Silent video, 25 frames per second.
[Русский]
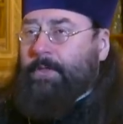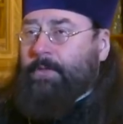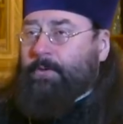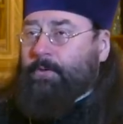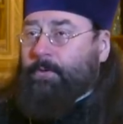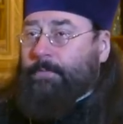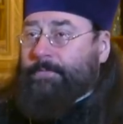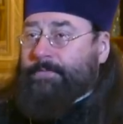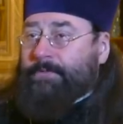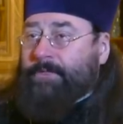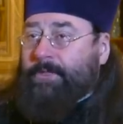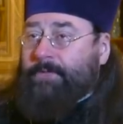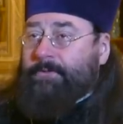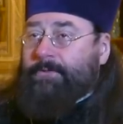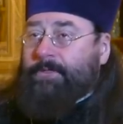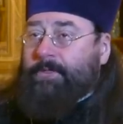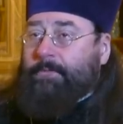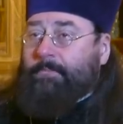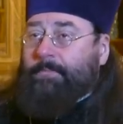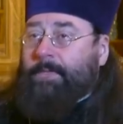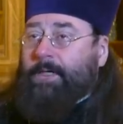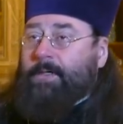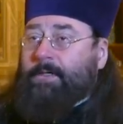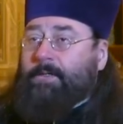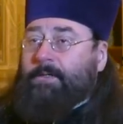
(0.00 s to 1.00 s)
Но в центре
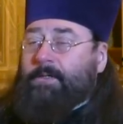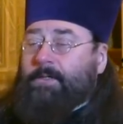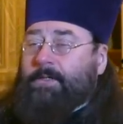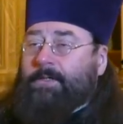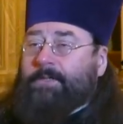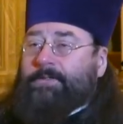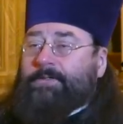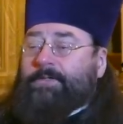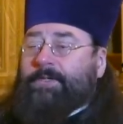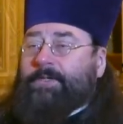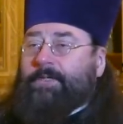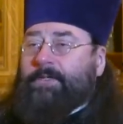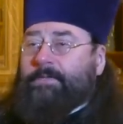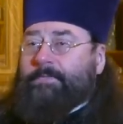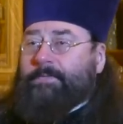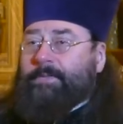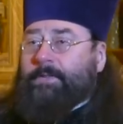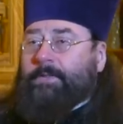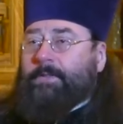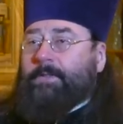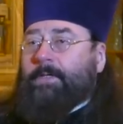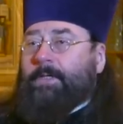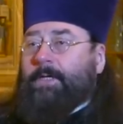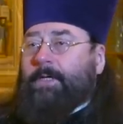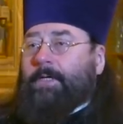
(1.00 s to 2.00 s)
маленькая
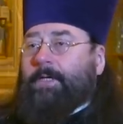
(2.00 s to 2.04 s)
деревня